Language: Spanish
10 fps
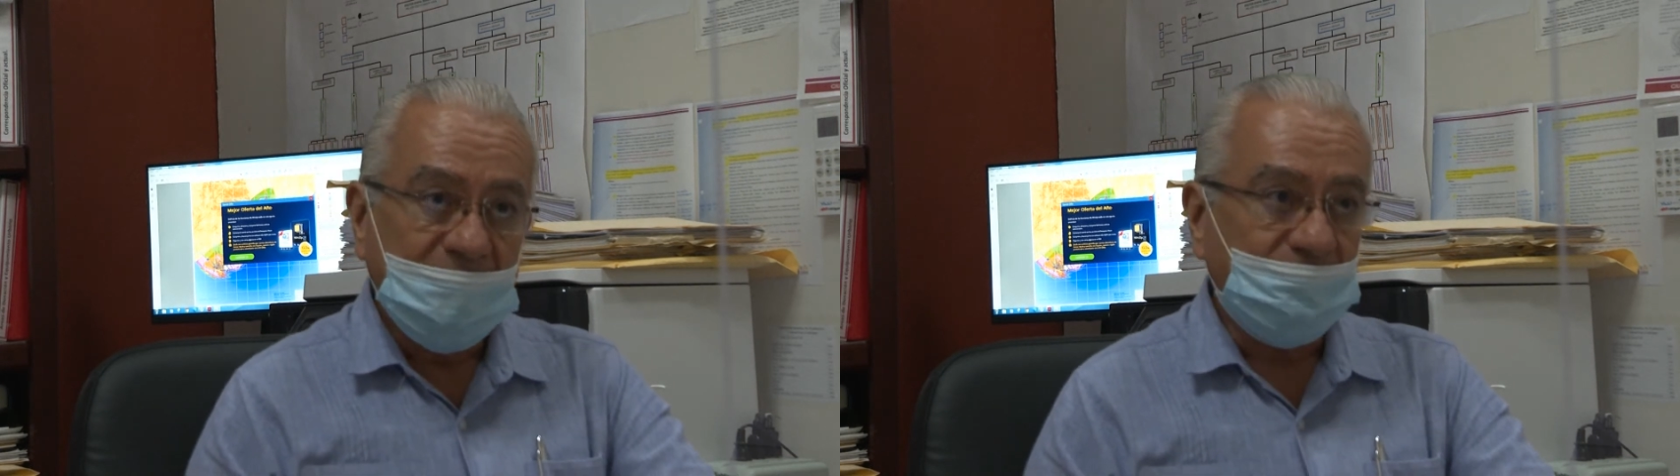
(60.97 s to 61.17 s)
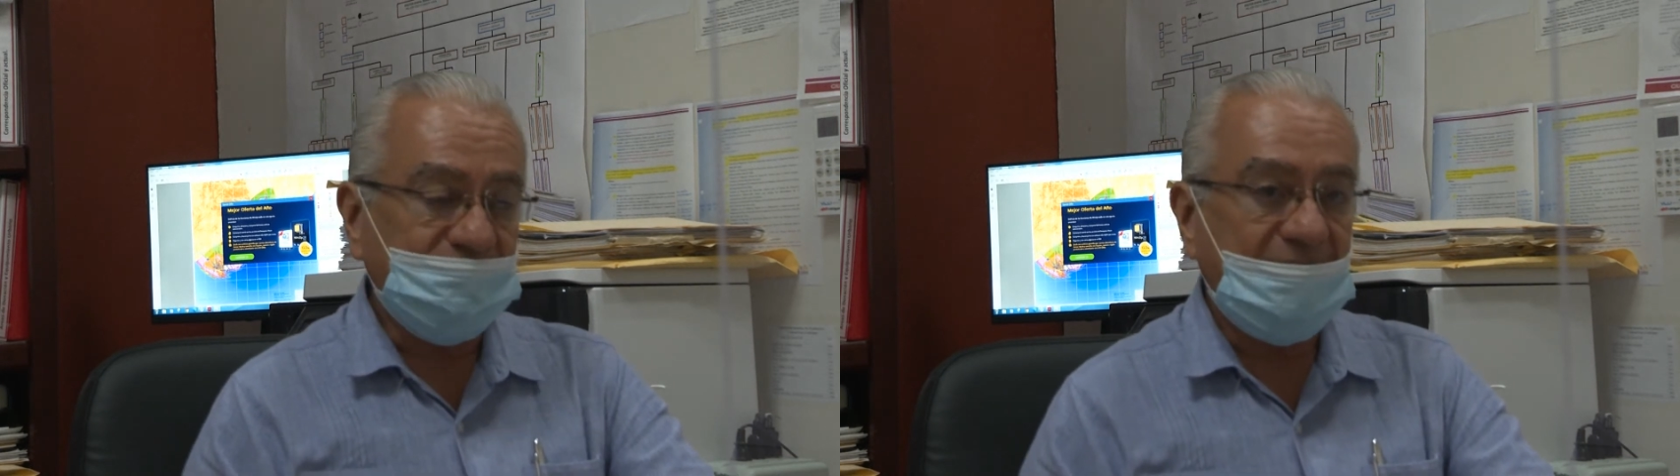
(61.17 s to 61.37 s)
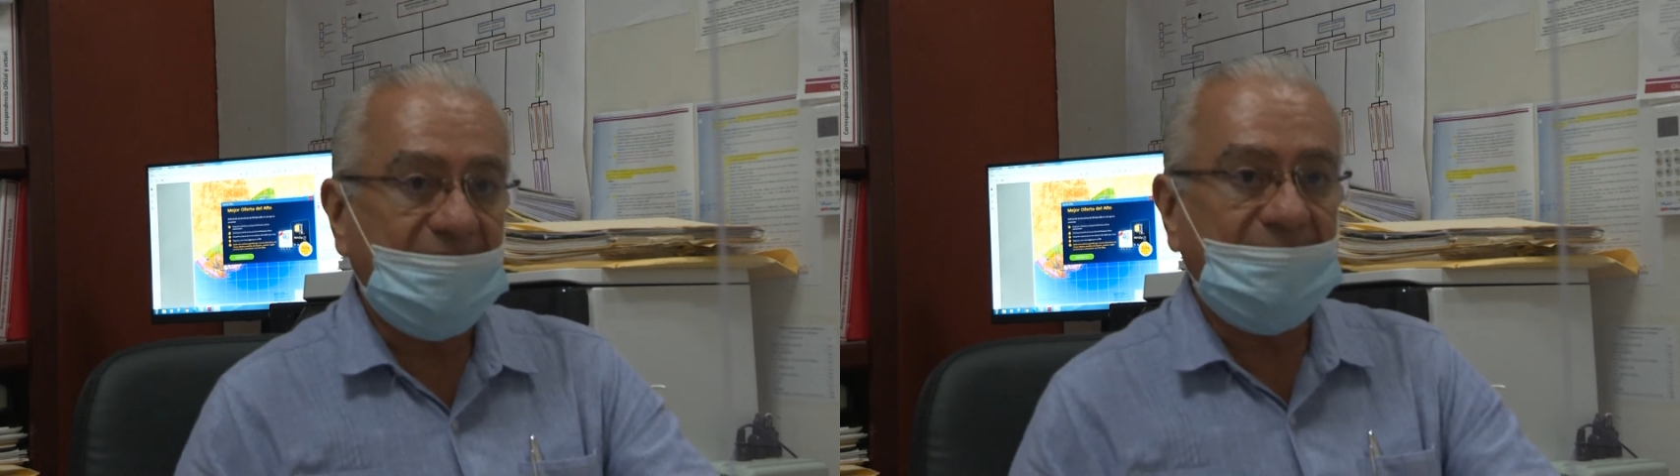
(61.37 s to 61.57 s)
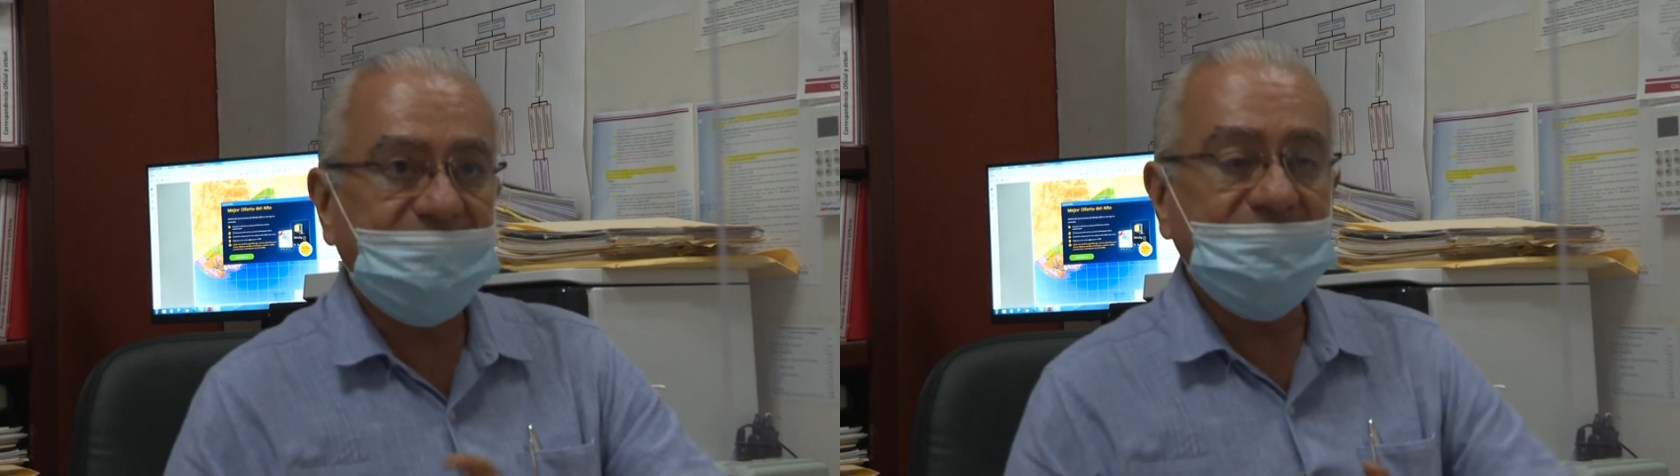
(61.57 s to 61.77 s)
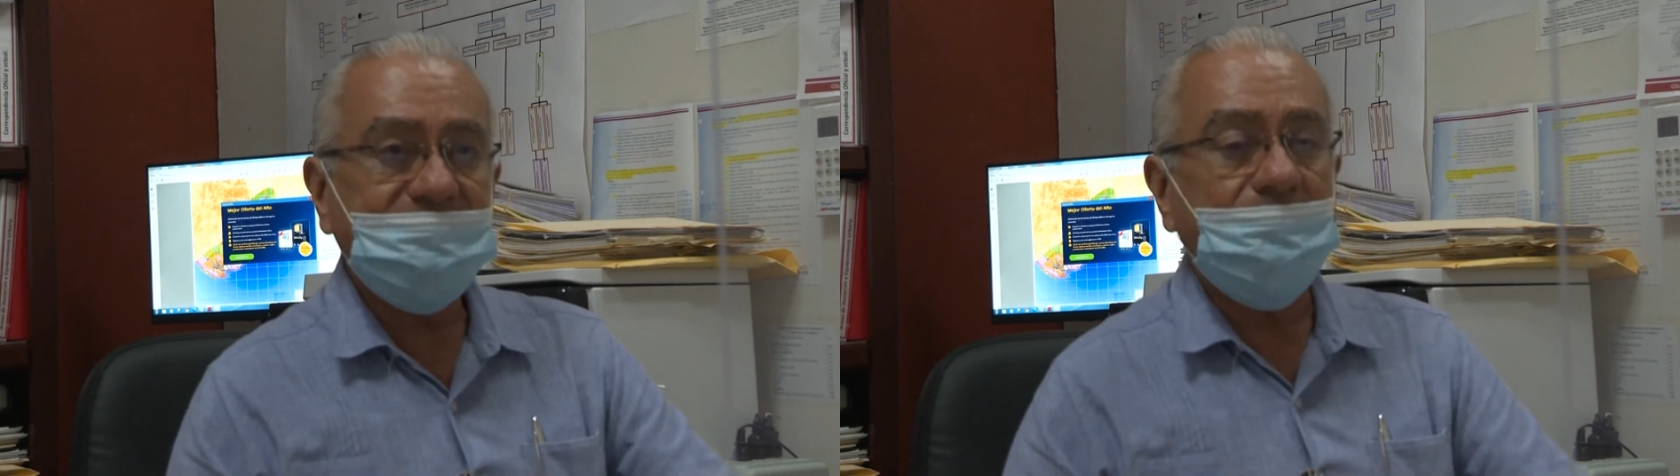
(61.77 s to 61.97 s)
O sea,
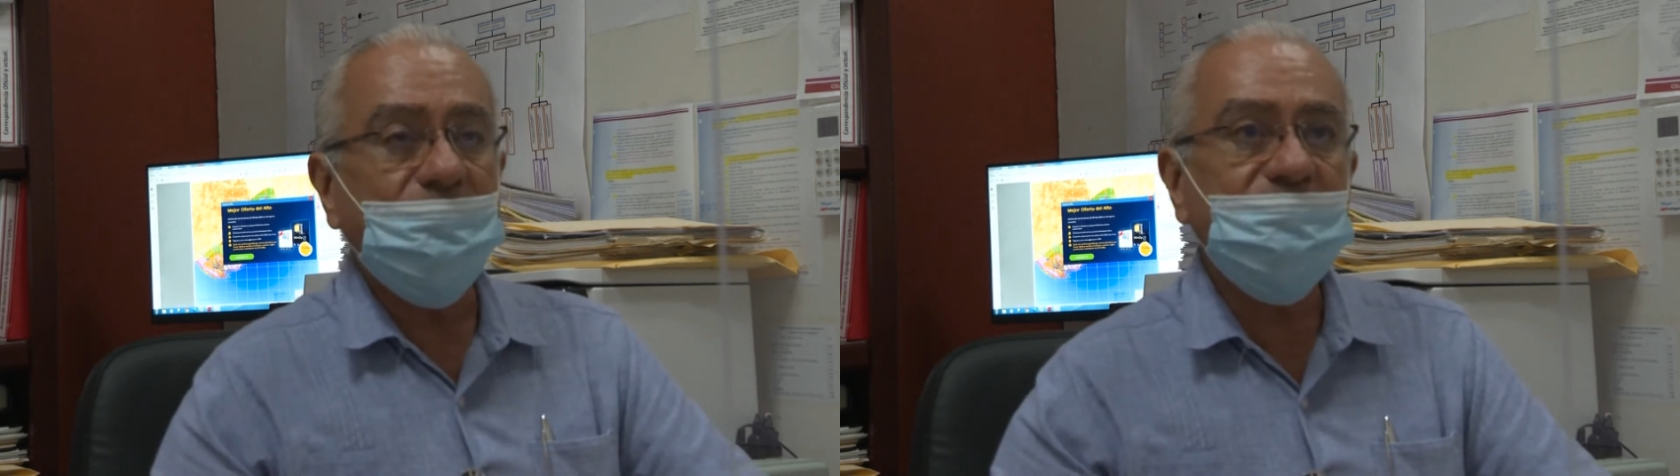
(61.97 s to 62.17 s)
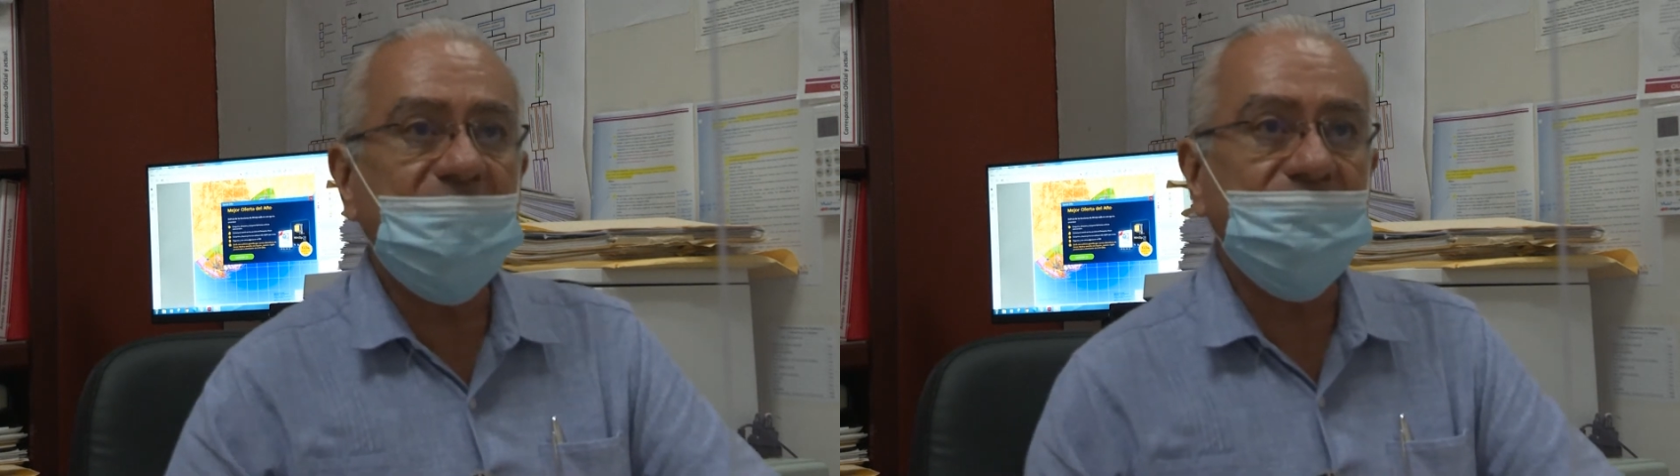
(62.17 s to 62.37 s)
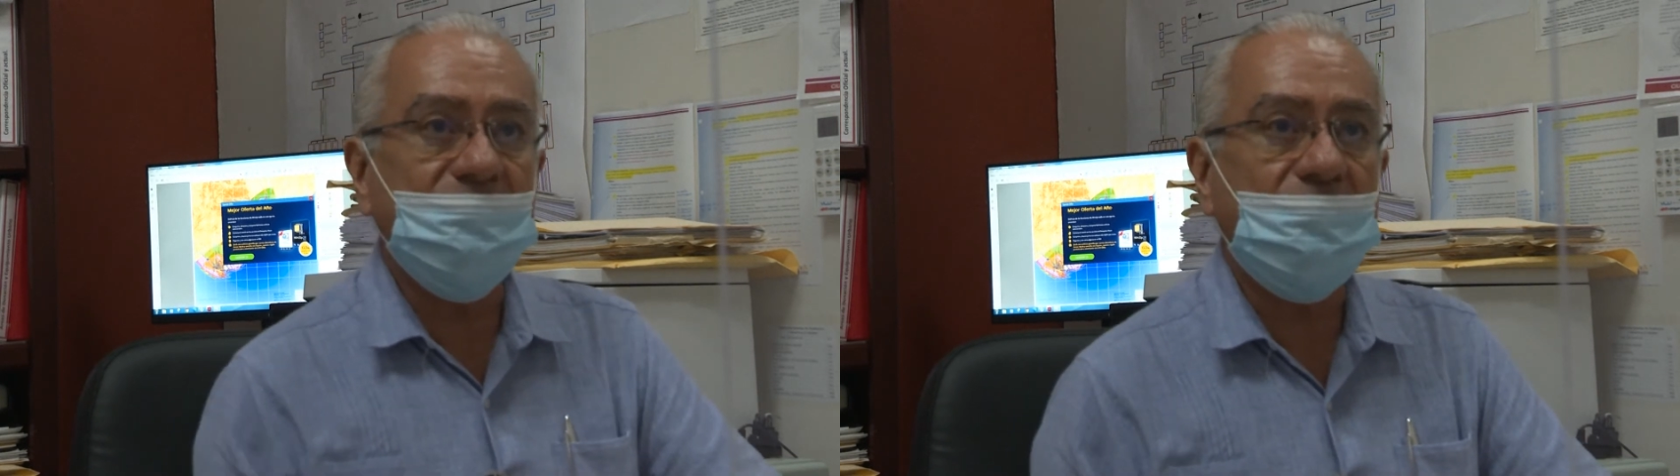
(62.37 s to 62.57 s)
aquí estamos viendo